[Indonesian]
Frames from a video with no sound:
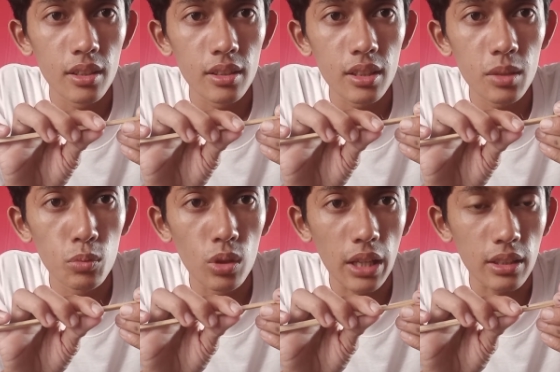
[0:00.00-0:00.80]
ini
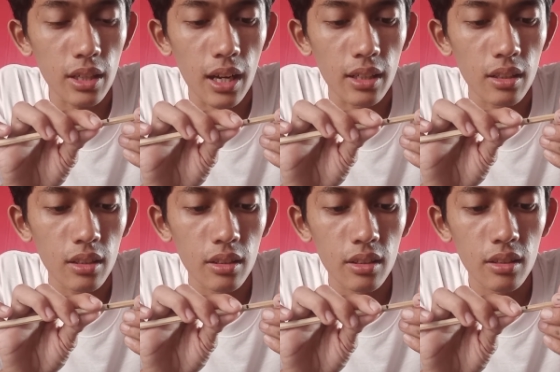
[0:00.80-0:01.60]
dibulatkan
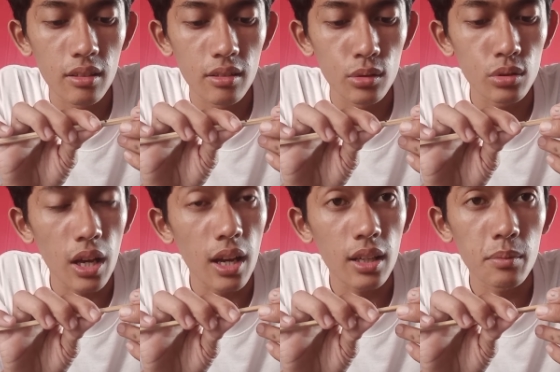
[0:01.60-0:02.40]

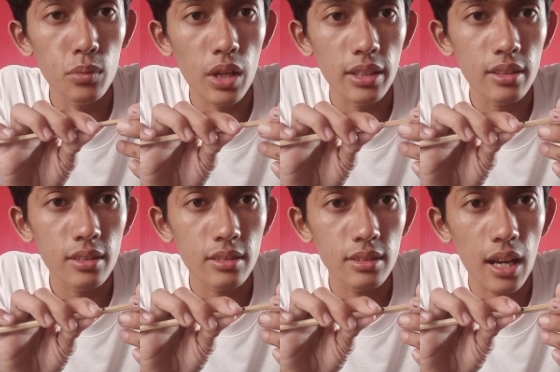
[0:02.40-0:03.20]
usahakan bulat
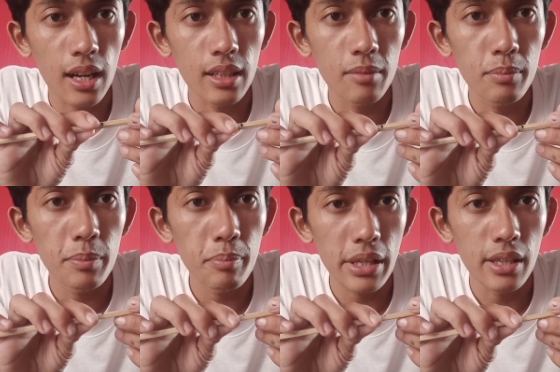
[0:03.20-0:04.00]
jangan
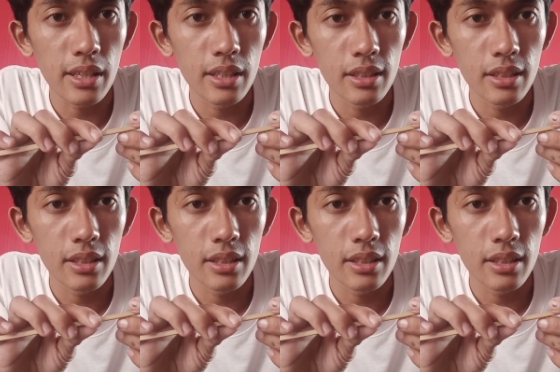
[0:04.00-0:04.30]
pipih